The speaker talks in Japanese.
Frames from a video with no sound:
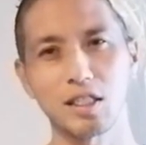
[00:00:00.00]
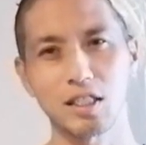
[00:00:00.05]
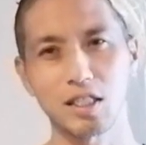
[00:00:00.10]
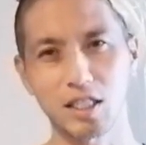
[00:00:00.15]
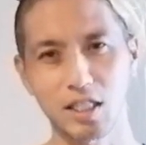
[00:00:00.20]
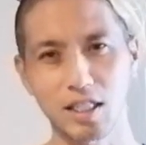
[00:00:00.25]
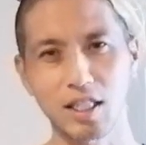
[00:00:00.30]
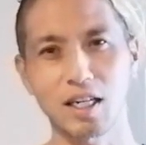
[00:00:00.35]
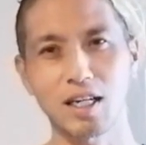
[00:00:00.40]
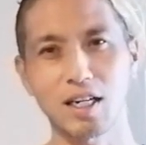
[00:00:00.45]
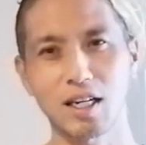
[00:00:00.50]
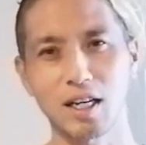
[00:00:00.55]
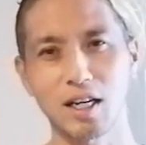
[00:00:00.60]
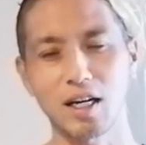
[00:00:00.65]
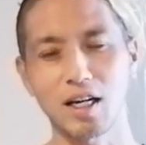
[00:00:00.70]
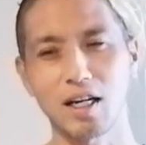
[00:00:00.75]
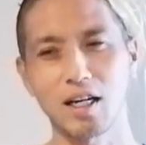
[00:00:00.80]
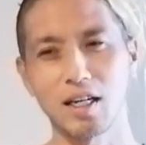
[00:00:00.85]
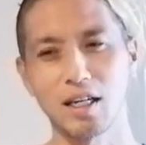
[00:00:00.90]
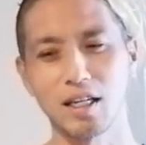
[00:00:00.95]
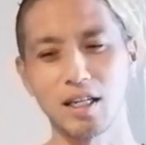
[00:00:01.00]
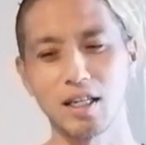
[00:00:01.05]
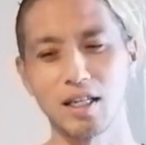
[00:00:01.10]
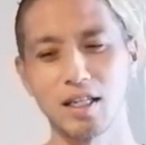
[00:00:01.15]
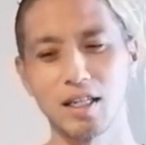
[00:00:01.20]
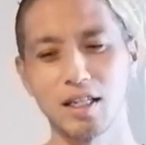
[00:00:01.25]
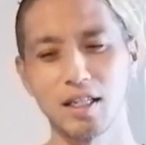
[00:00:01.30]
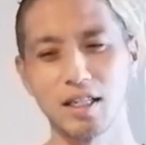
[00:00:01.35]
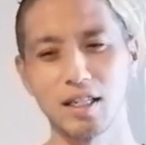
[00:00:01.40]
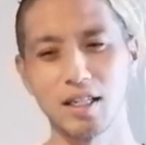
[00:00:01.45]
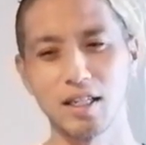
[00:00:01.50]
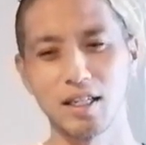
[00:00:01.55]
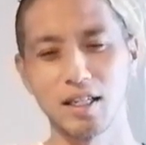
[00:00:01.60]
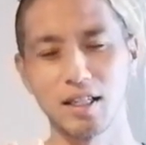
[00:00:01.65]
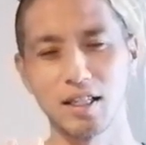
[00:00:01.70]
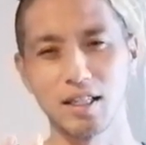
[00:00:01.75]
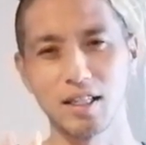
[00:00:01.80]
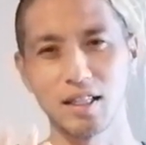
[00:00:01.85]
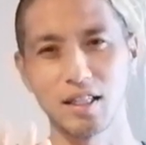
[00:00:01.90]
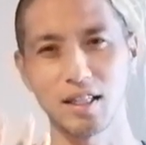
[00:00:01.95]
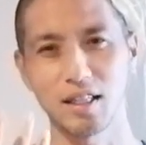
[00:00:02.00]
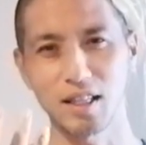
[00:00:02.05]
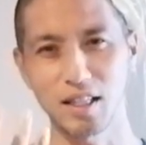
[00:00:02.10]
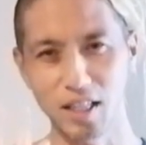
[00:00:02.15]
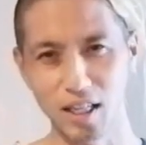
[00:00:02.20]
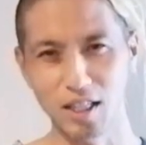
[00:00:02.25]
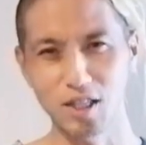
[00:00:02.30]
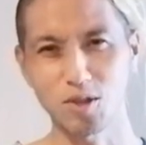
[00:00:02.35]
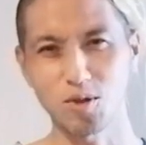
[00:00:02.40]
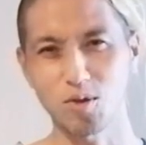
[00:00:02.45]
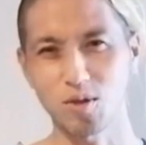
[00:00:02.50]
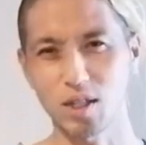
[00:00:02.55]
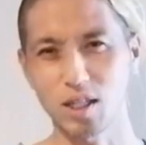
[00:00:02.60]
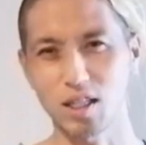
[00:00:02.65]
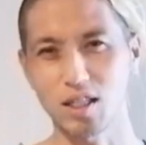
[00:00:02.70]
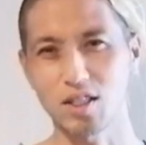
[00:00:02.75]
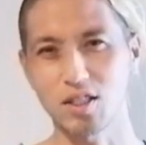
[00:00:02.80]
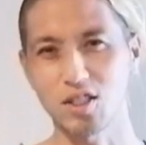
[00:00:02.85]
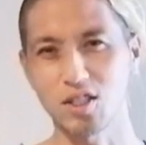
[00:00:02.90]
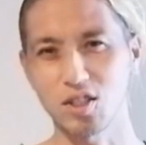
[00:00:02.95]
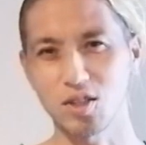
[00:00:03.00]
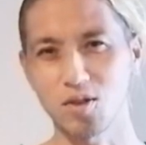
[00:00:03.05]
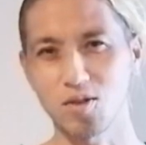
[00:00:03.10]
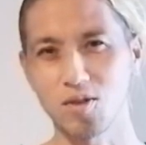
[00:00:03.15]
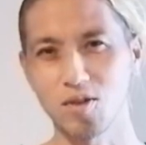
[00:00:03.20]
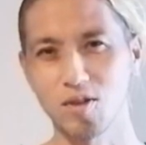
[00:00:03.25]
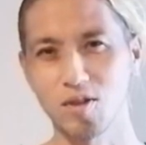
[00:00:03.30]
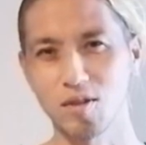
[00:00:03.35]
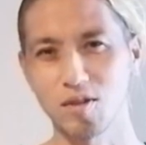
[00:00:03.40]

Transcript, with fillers: 下が粘土なんですよ。